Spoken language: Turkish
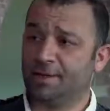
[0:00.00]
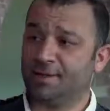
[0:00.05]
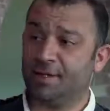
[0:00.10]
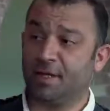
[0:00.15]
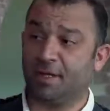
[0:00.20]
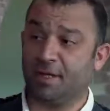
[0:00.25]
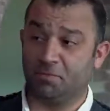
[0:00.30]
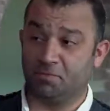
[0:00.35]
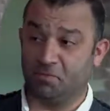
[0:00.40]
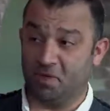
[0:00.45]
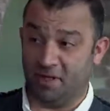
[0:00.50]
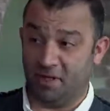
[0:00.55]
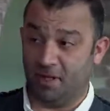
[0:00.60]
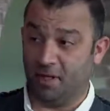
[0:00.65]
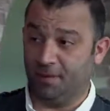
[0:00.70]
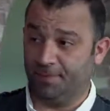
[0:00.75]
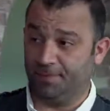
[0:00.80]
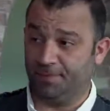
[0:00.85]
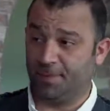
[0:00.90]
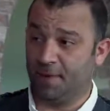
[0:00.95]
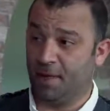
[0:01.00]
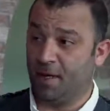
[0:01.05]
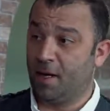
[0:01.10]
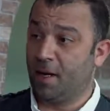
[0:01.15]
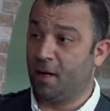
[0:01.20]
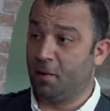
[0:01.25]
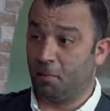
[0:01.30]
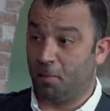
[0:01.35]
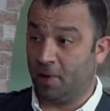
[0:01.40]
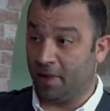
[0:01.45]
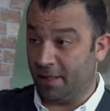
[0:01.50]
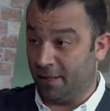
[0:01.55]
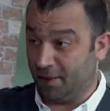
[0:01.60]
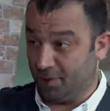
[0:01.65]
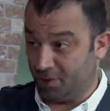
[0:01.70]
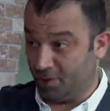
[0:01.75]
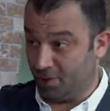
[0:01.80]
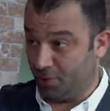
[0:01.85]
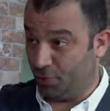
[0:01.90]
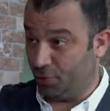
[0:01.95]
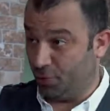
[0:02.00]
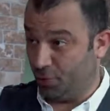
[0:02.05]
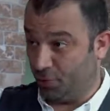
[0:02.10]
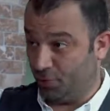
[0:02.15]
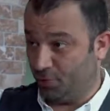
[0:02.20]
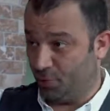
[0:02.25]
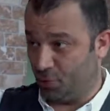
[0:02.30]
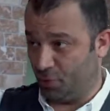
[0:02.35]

Sakın bir daha para işini düşünüp